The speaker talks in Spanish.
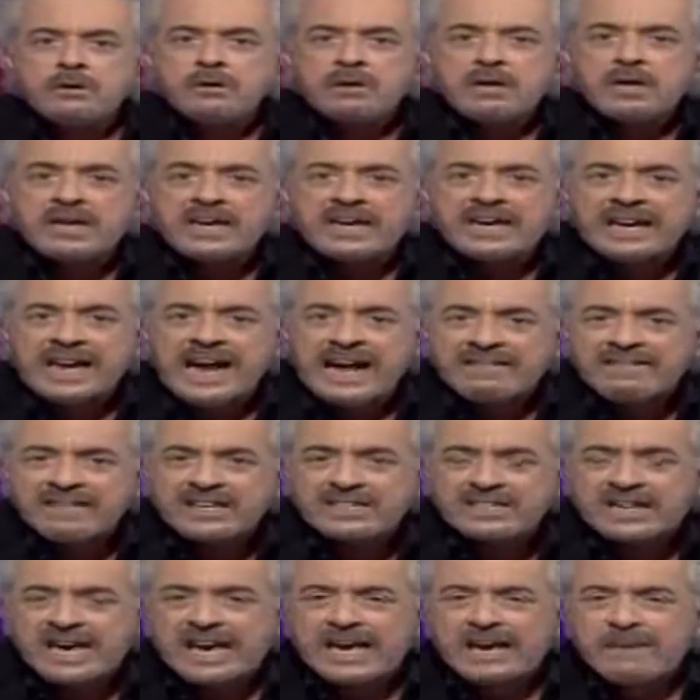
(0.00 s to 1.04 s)
y
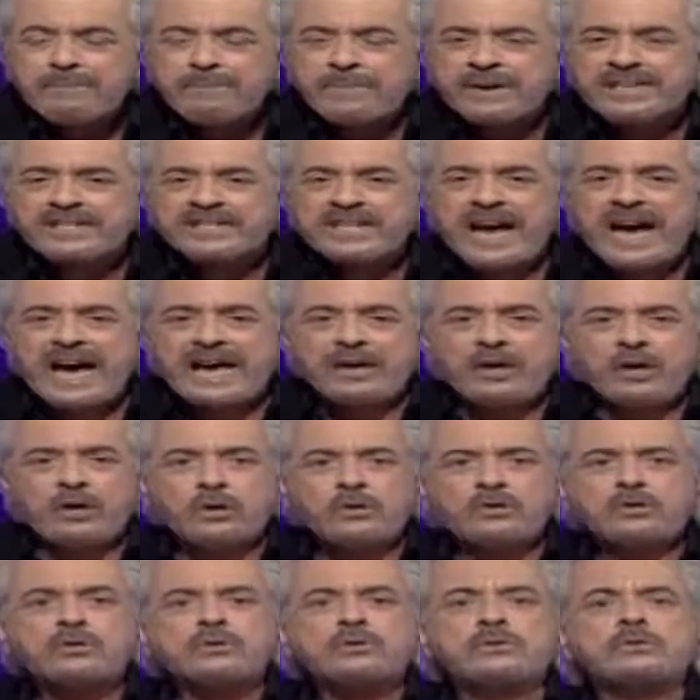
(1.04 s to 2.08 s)
grandes
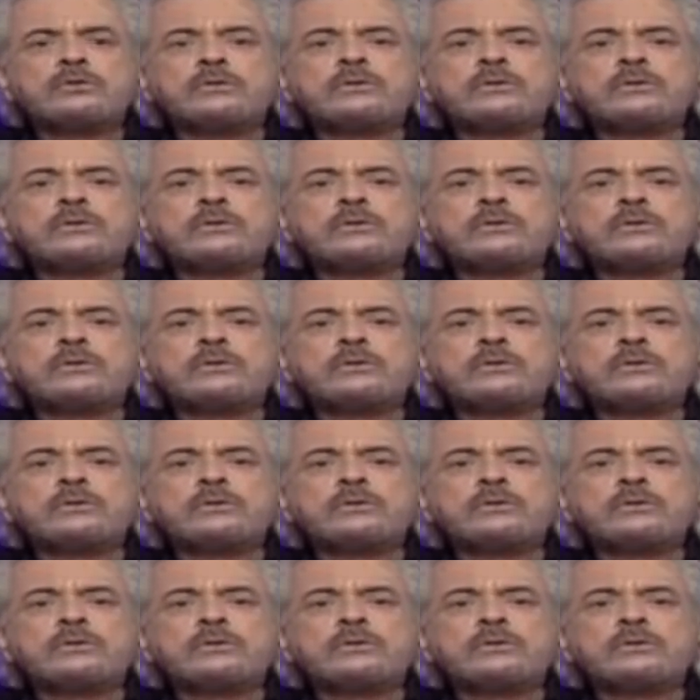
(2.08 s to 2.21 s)
empresarios